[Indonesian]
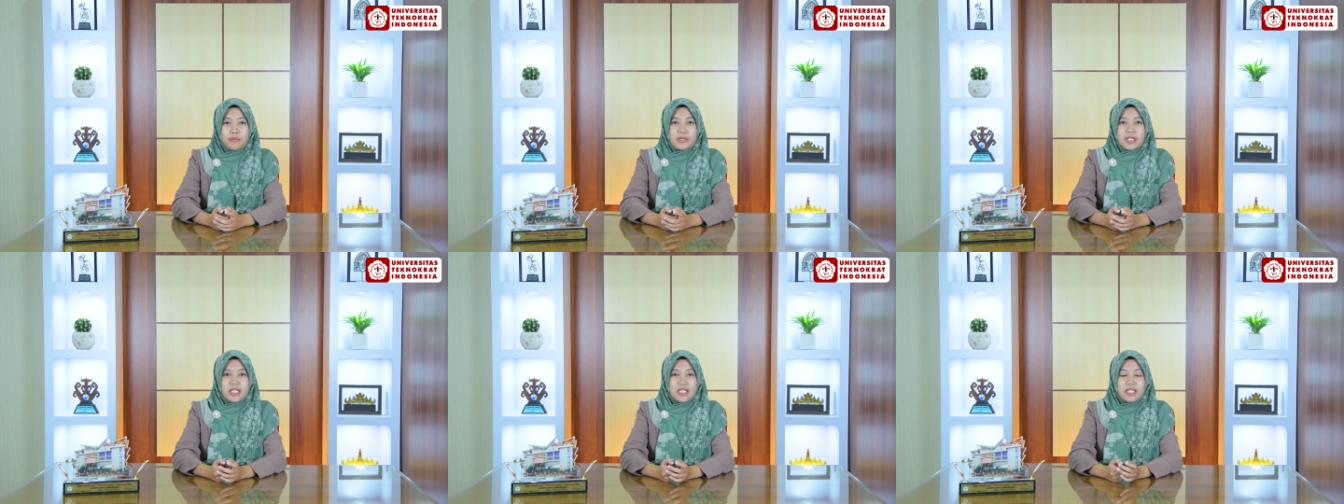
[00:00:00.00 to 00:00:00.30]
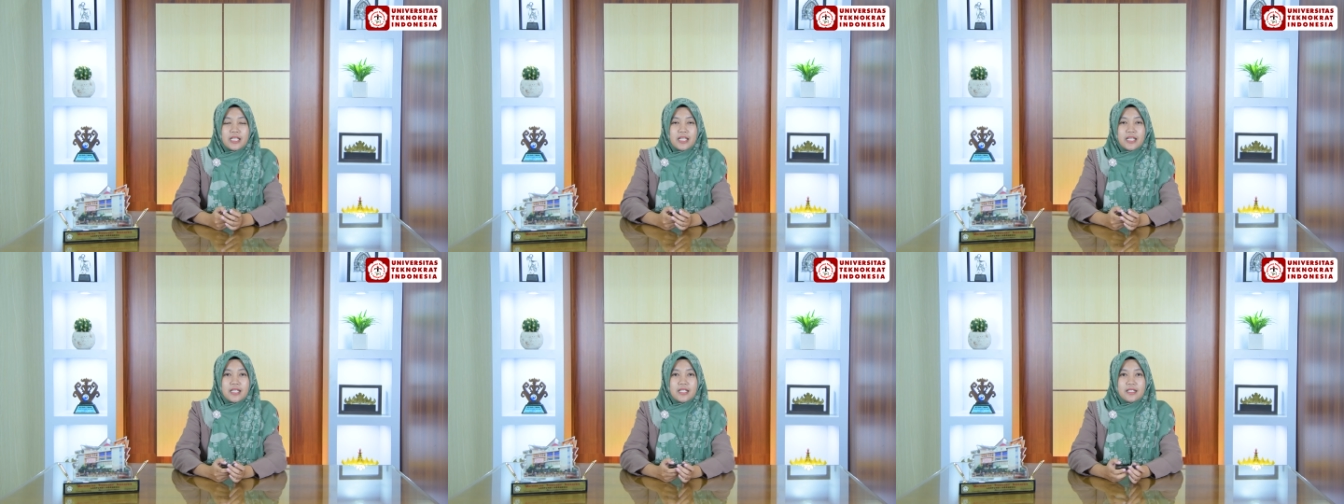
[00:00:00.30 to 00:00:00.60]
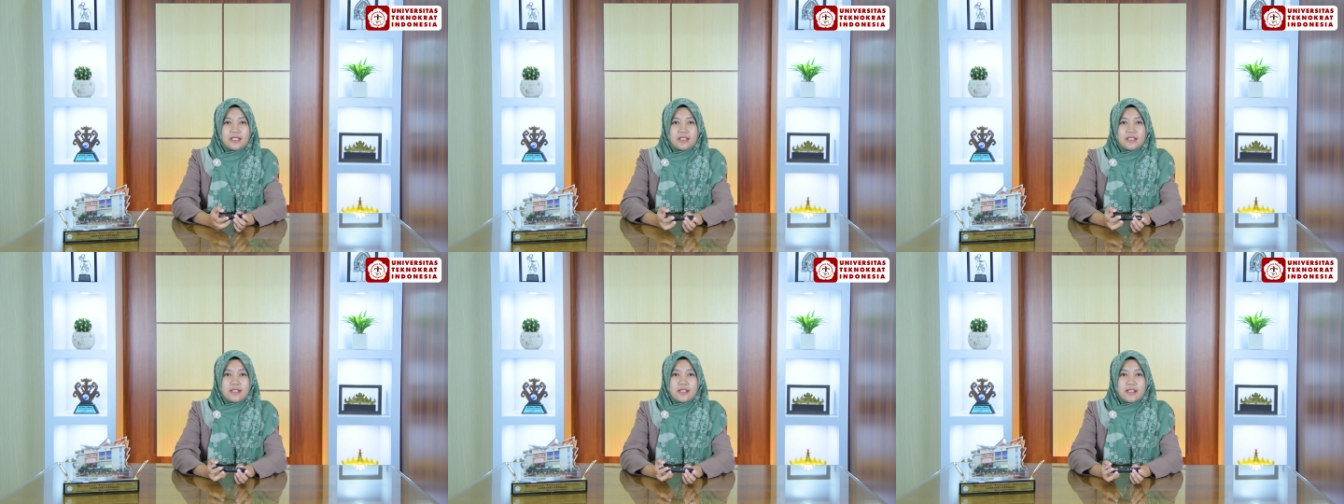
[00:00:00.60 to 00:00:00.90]
Ilmu Pendidikan.
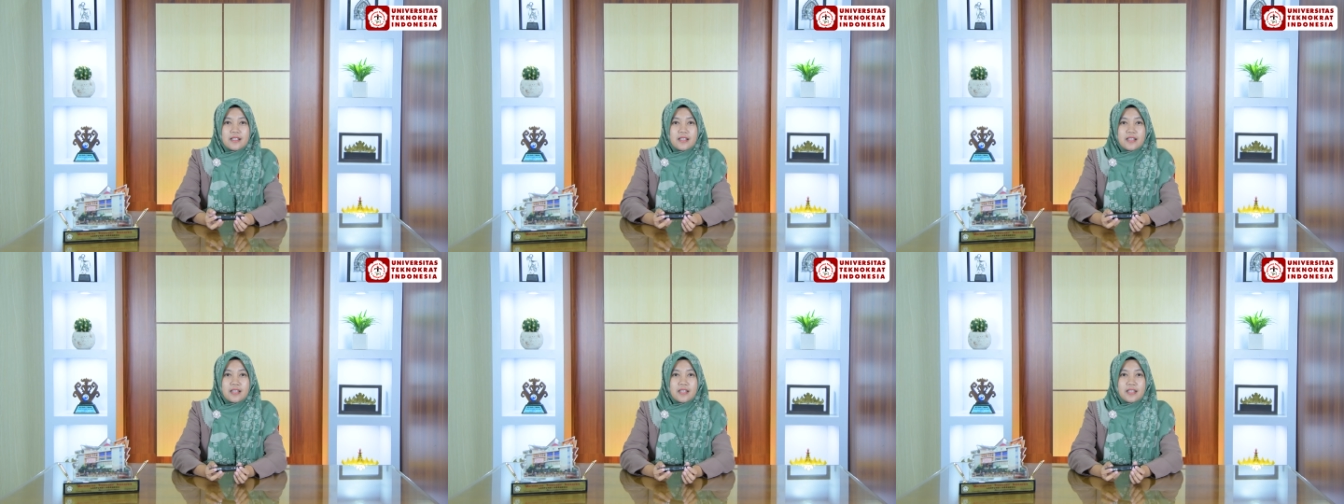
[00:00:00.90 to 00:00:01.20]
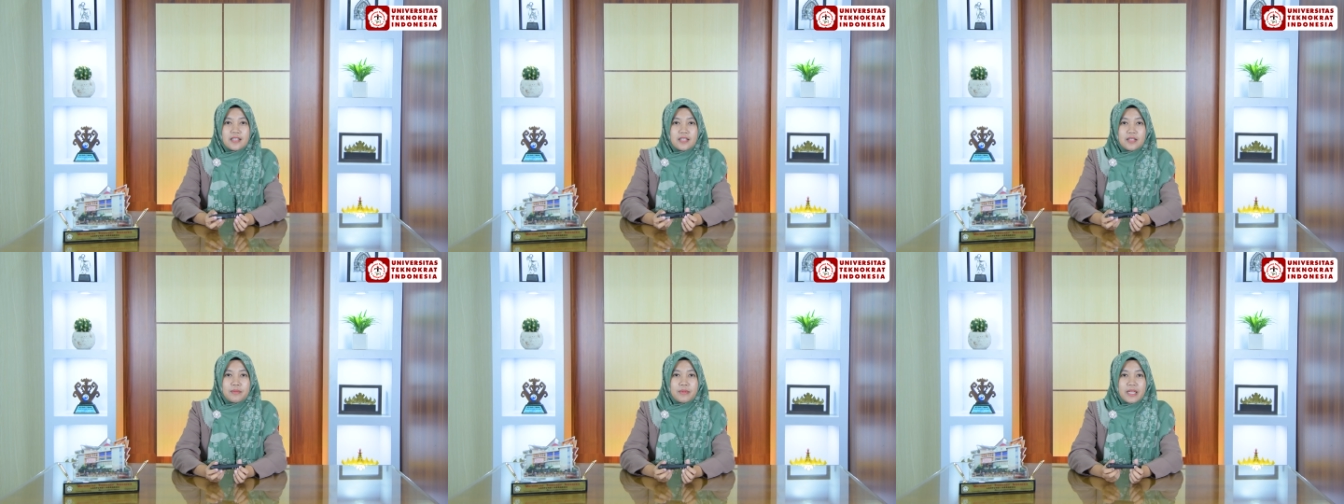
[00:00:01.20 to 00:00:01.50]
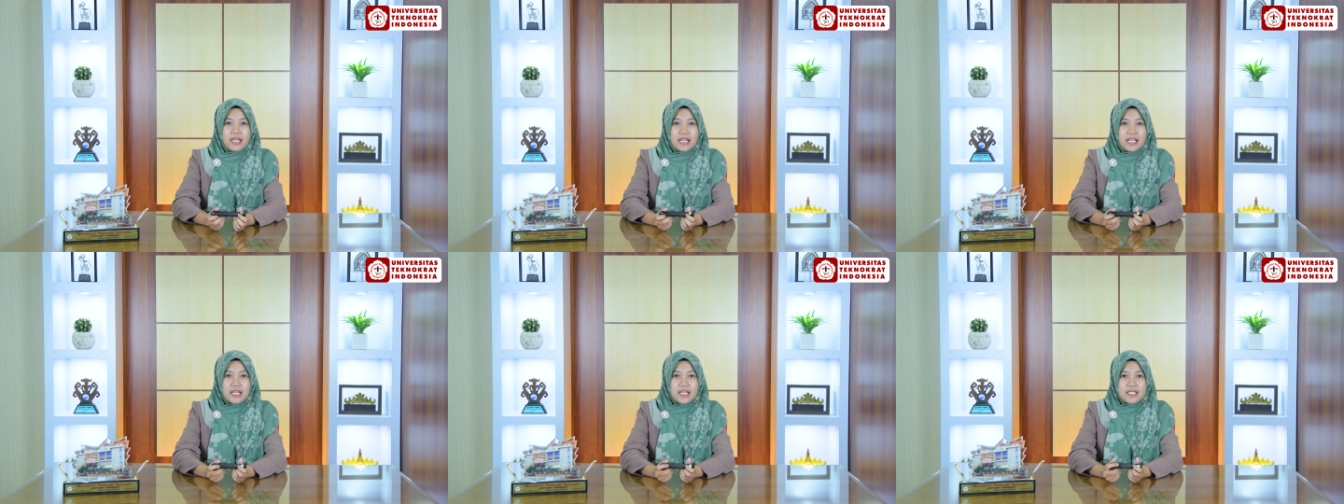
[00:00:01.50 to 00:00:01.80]
Eh,
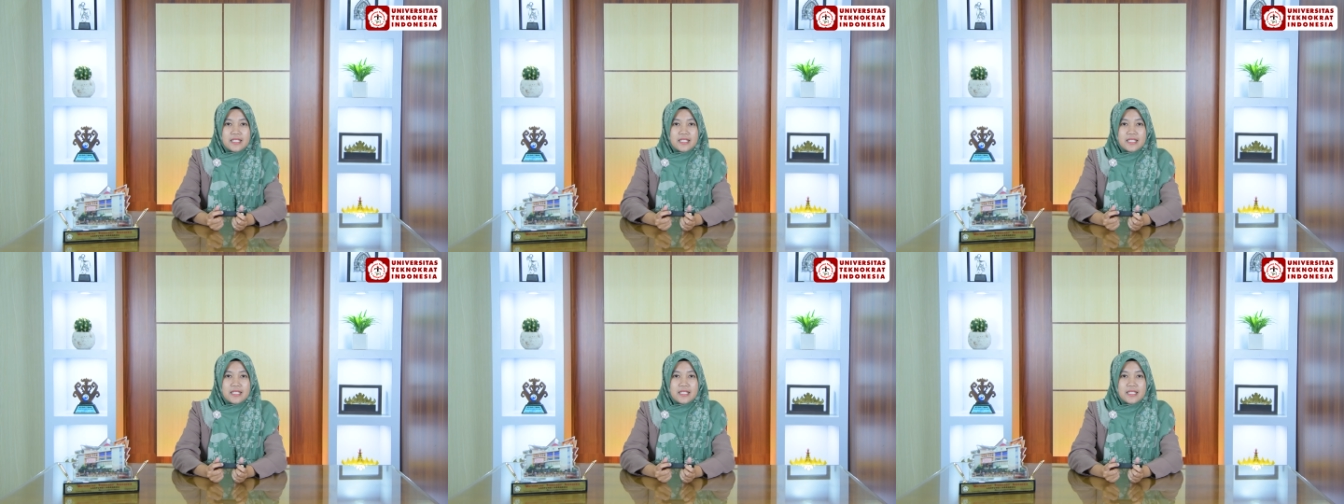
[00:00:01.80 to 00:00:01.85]
baiklah,